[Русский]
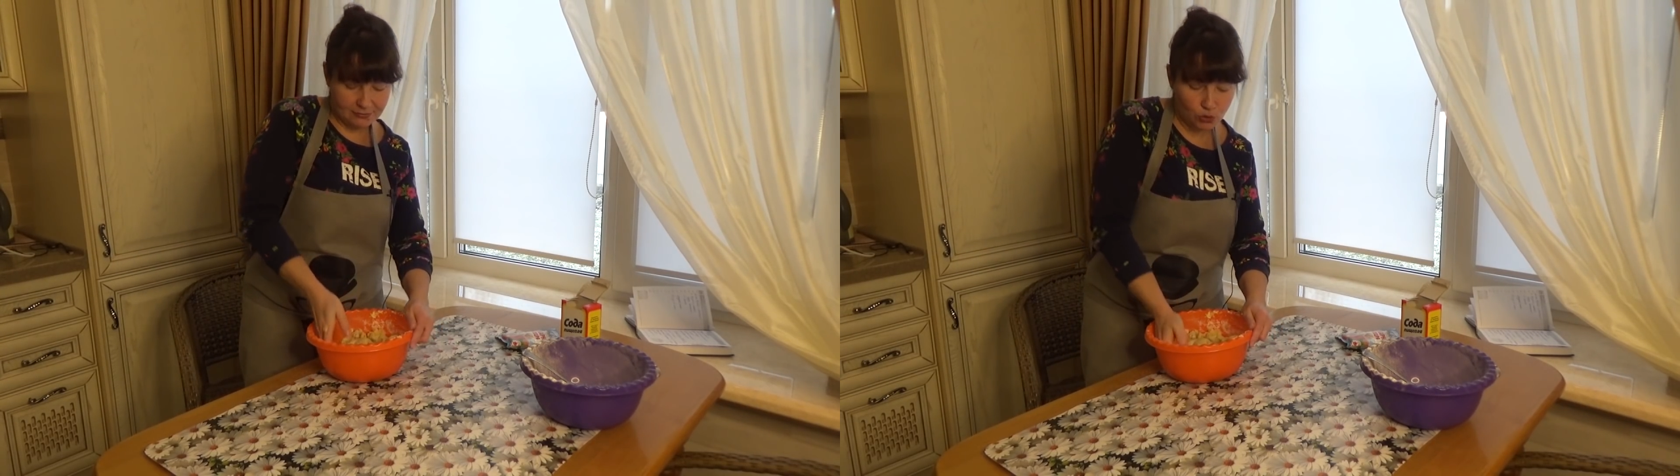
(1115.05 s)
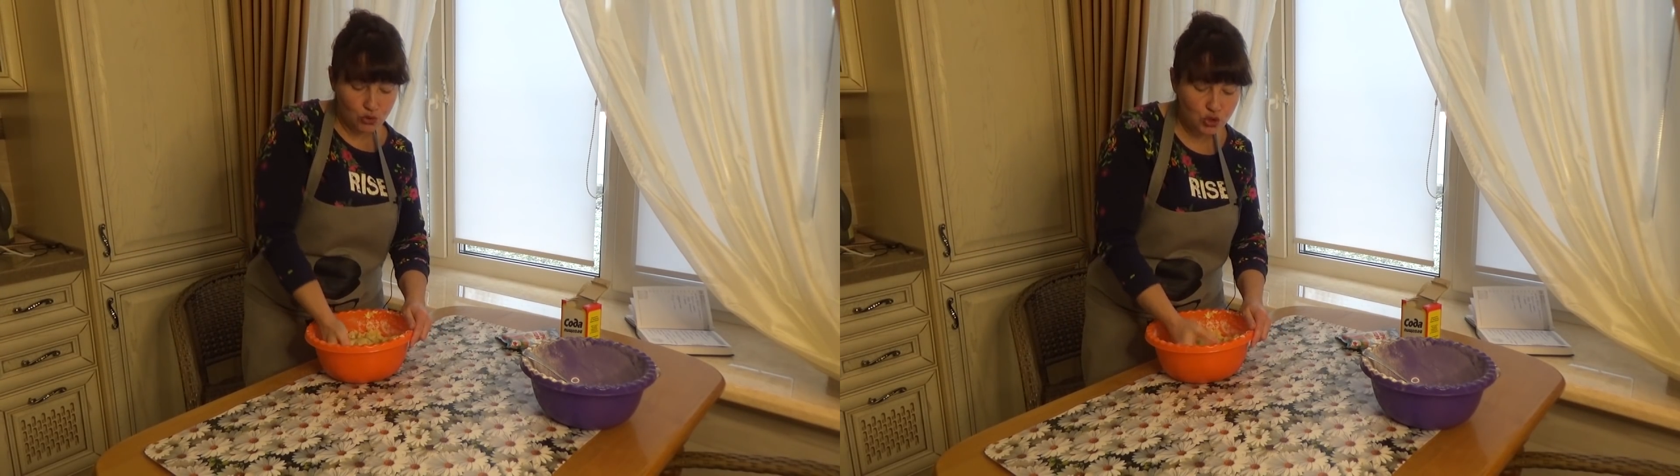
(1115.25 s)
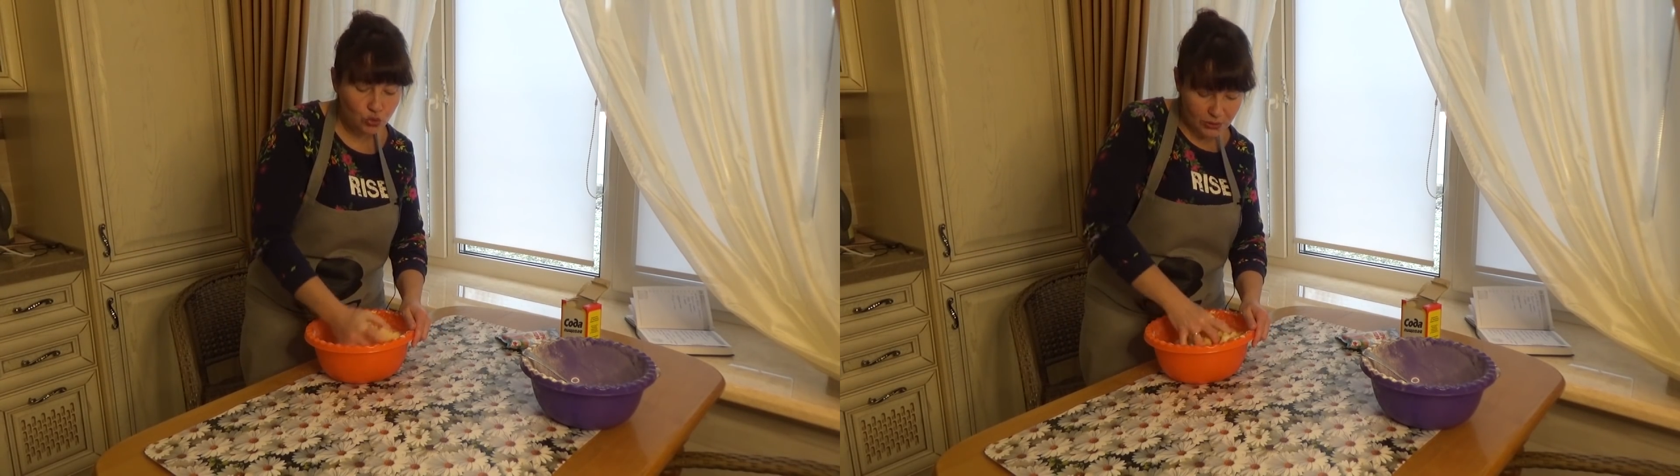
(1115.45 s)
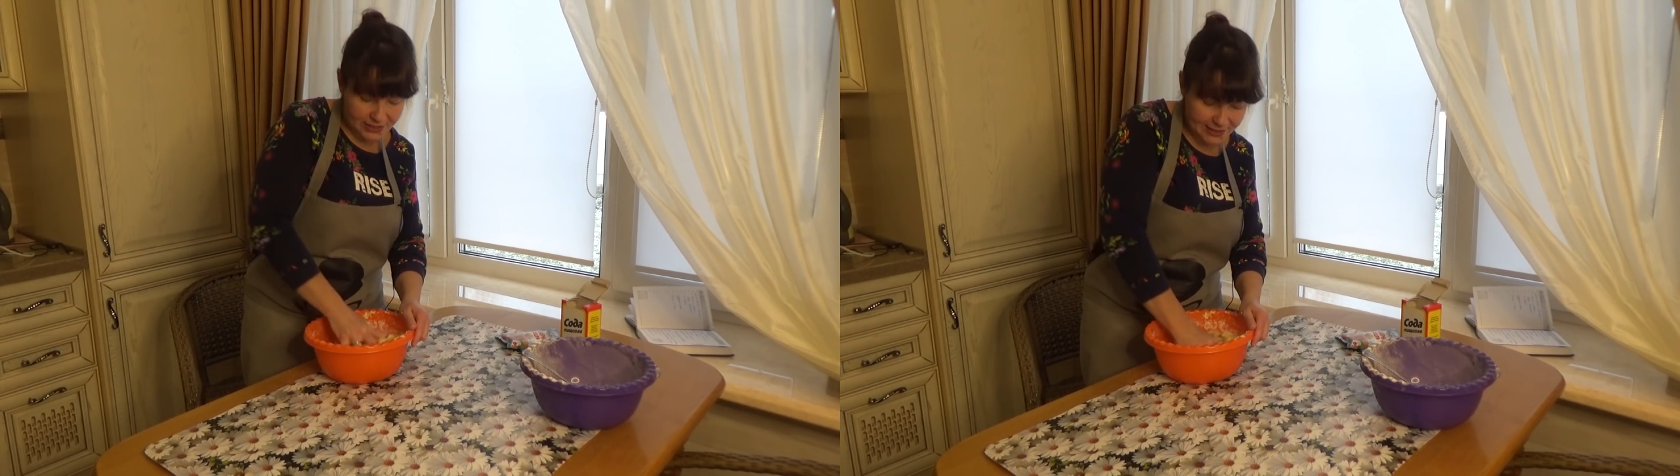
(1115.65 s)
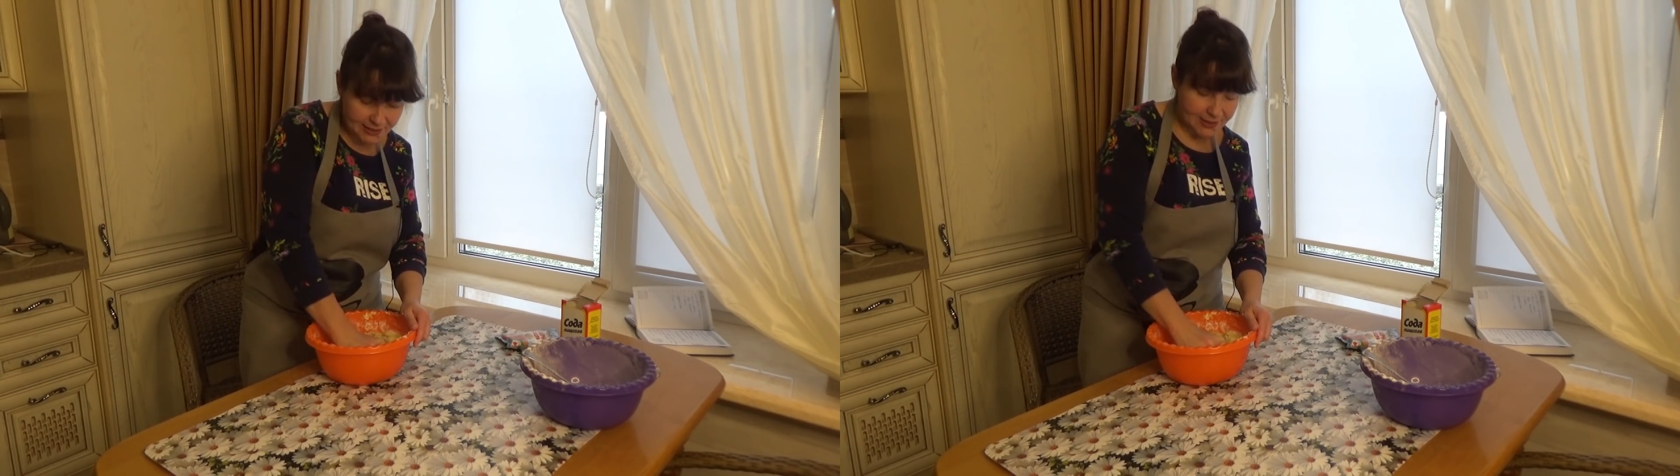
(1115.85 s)
густое
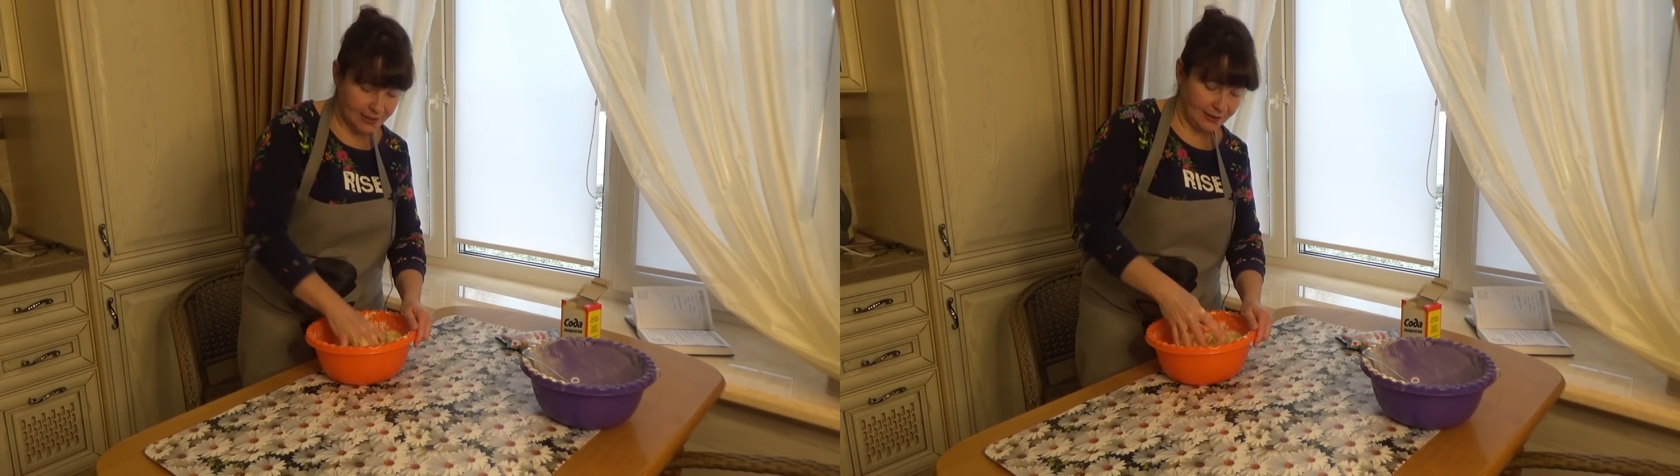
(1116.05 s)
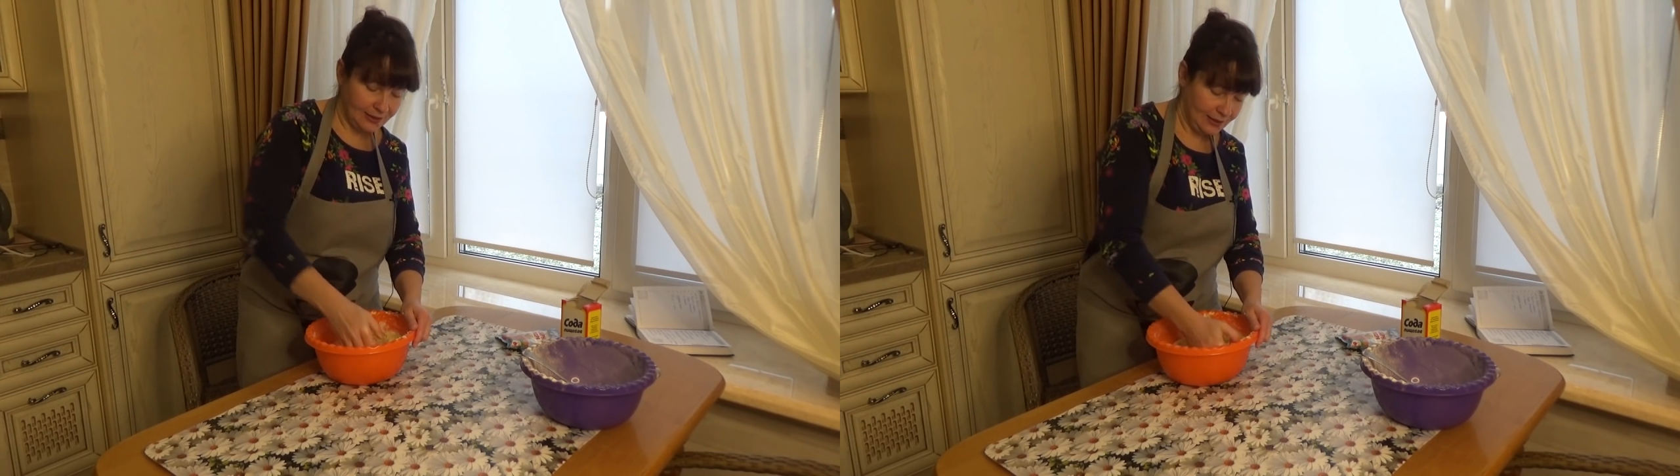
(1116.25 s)
тесто.